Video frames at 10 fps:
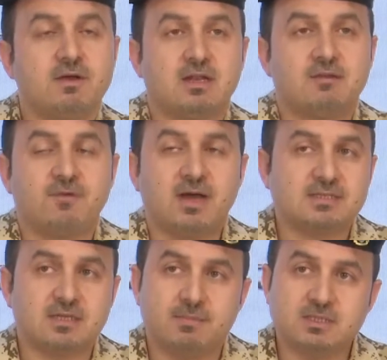এবং
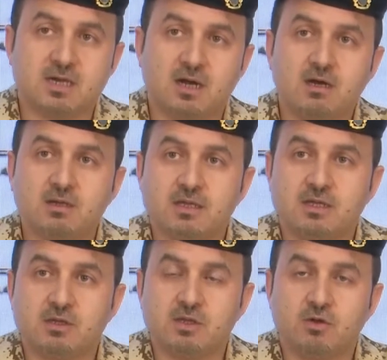তারপরে আমরা আপনার
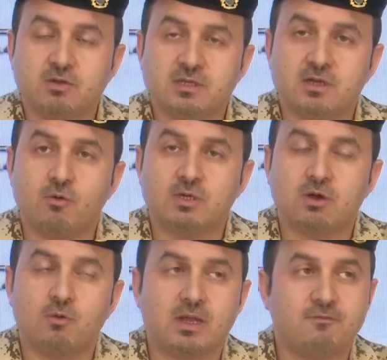কাছ থেকে
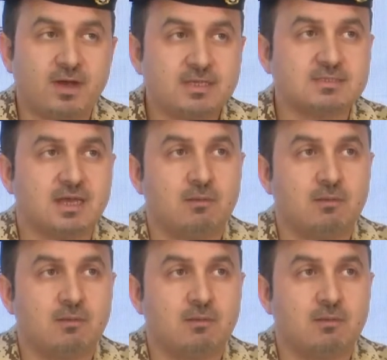পিসিআর এর টেস্ট নেব